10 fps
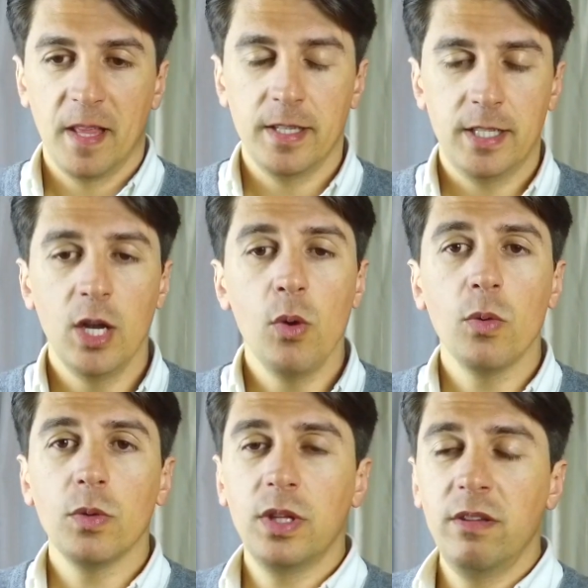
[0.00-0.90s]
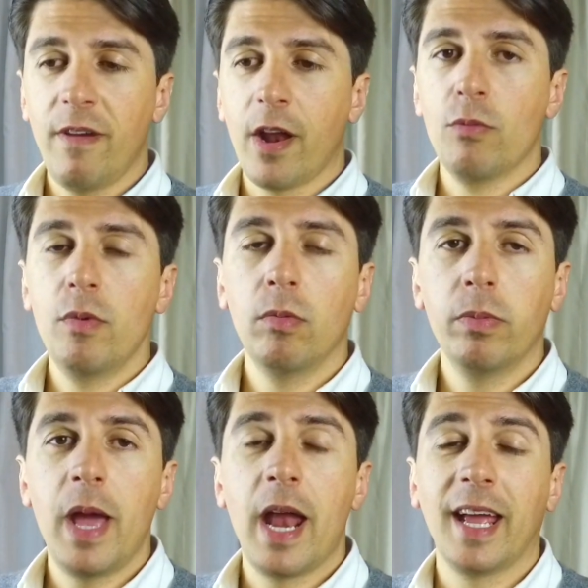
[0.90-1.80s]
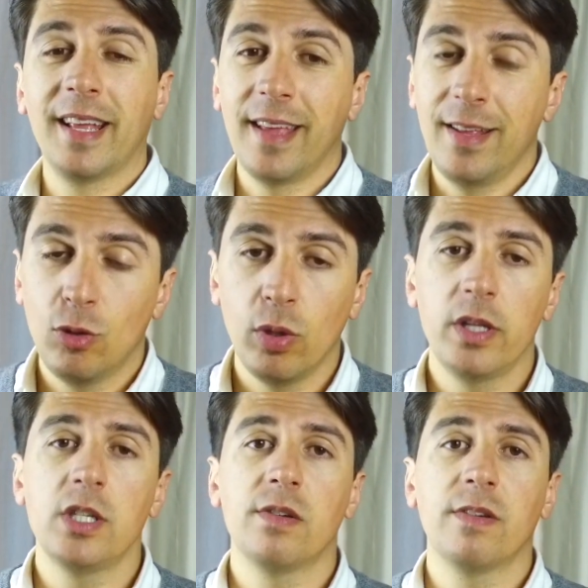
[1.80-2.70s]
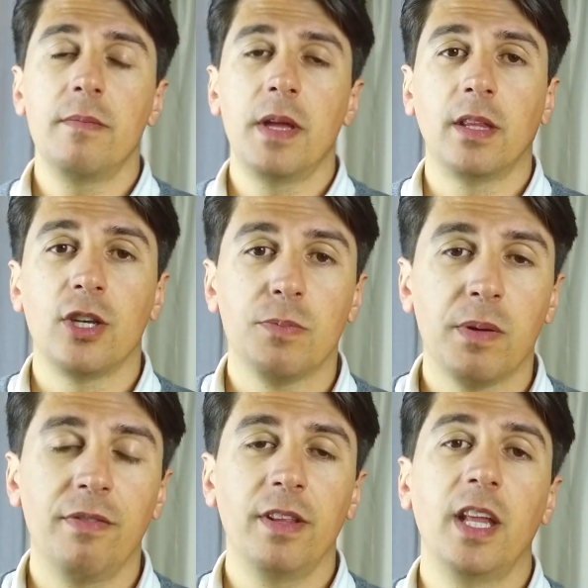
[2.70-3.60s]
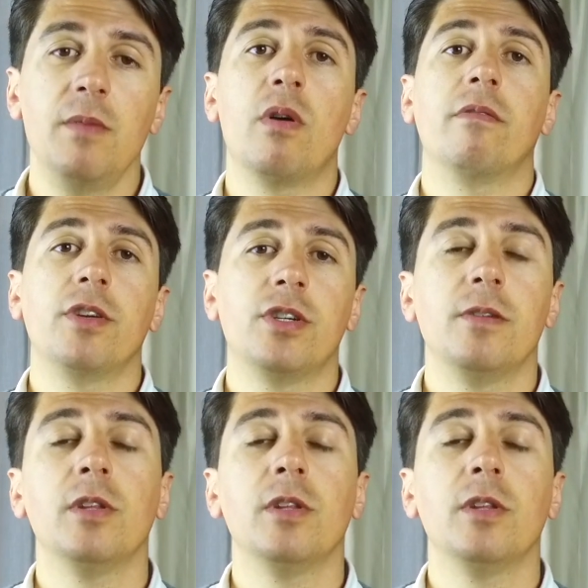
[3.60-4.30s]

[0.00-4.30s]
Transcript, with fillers: Se eu tiver numa imobiliária que tem todas as ferramentas para vender imóveis